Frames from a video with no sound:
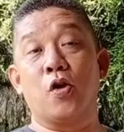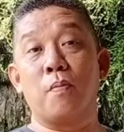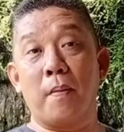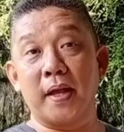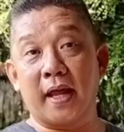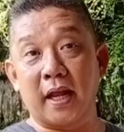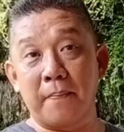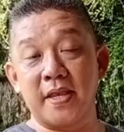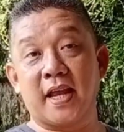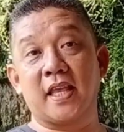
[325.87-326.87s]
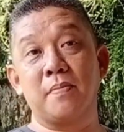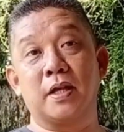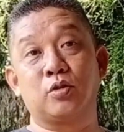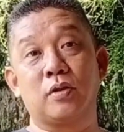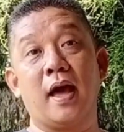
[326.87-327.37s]
Umumnya harga pinjamannya
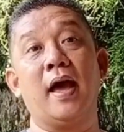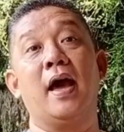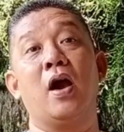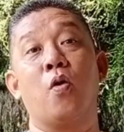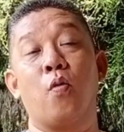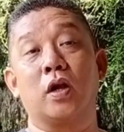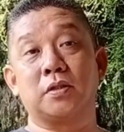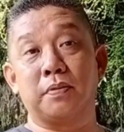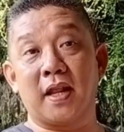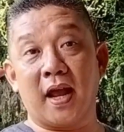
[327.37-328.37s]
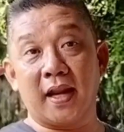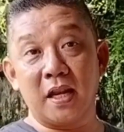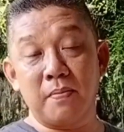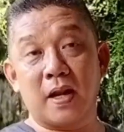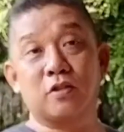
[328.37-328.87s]
5 juta, wajib menyerahkan
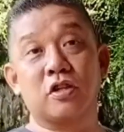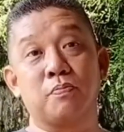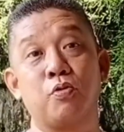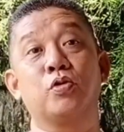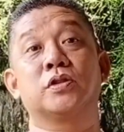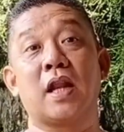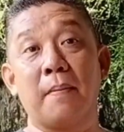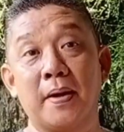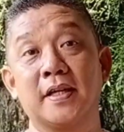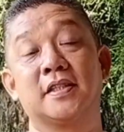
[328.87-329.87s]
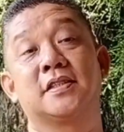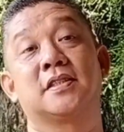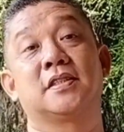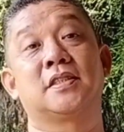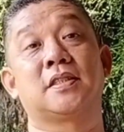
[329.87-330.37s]
500 ribu selama
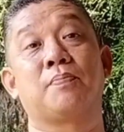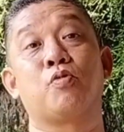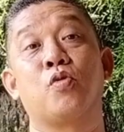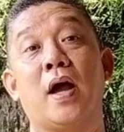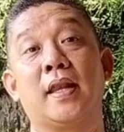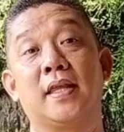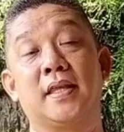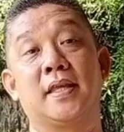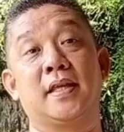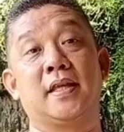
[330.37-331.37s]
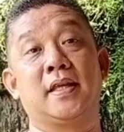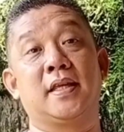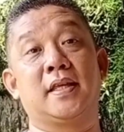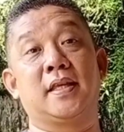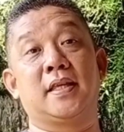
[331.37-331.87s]
10 kali.
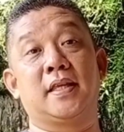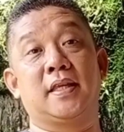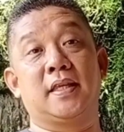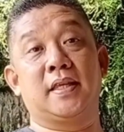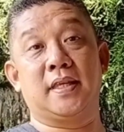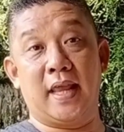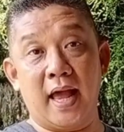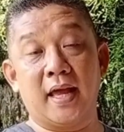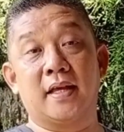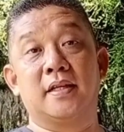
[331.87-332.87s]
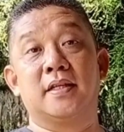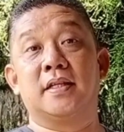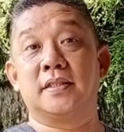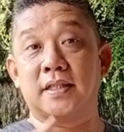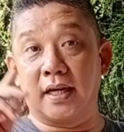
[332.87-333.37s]
Ya,
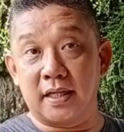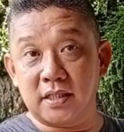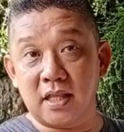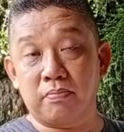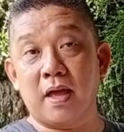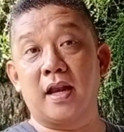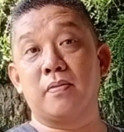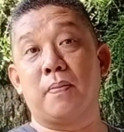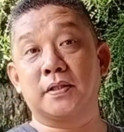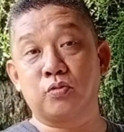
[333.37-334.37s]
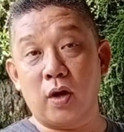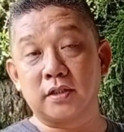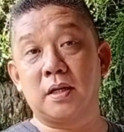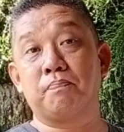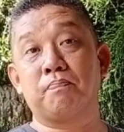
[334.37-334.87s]
jadi setiap tanggal 15
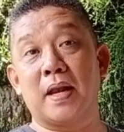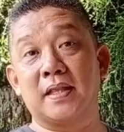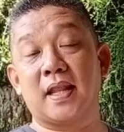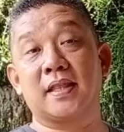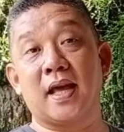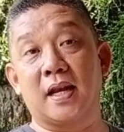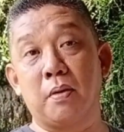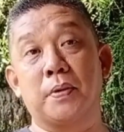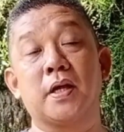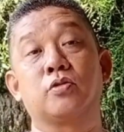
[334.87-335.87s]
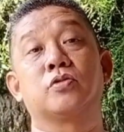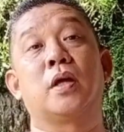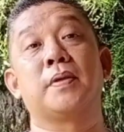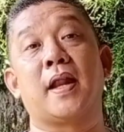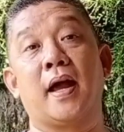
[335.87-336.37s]
wajib paling telat tanggal 15 harus
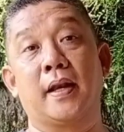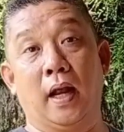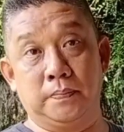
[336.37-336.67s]
sudah menyerahkan.